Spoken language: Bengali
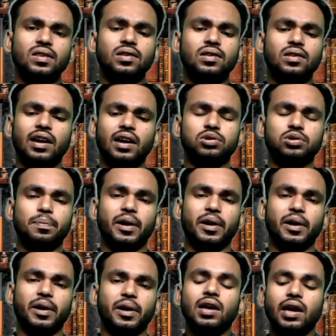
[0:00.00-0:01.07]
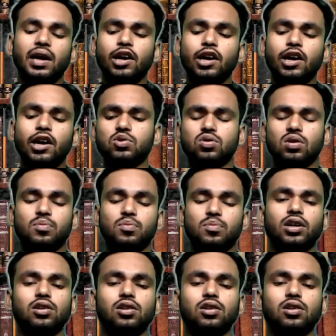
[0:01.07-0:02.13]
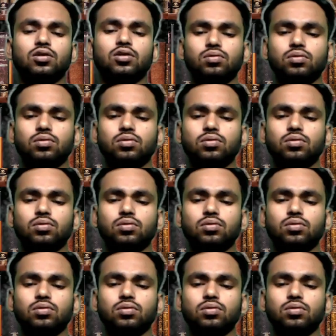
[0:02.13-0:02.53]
দেখা হতে পারে এই সমস্ত বিষয়গুলো কিন্তু